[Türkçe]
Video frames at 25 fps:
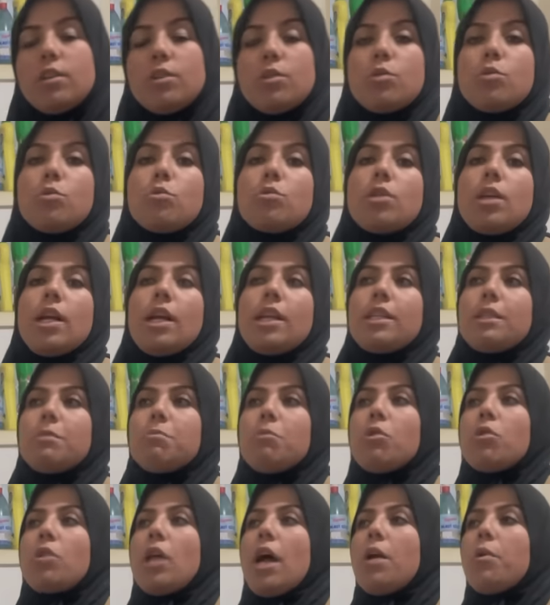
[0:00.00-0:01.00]
Yükselcim
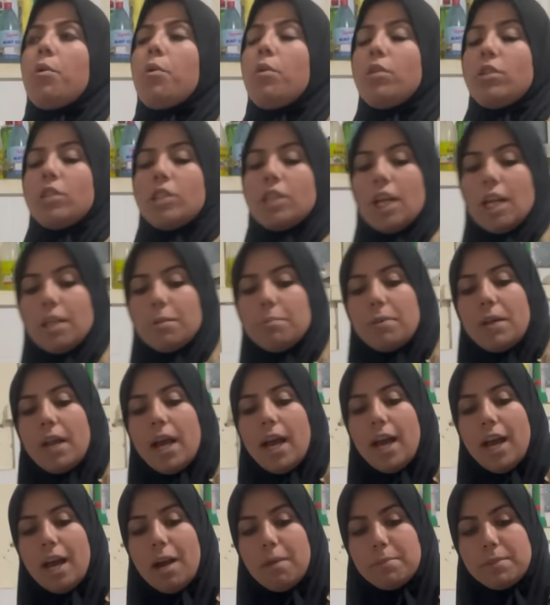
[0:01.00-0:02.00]
ona oyuncağını
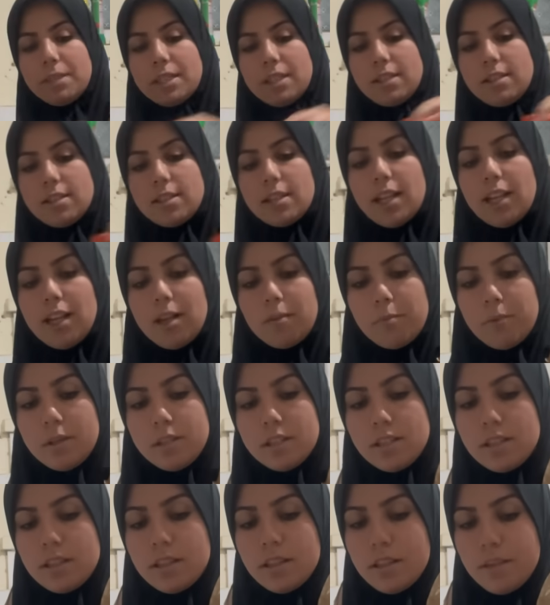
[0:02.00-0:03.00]
bırak abisi de
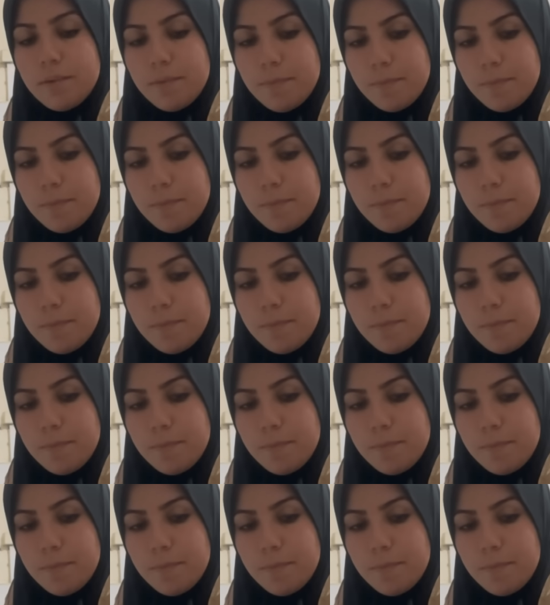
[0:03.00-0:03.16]
sıdalanmasın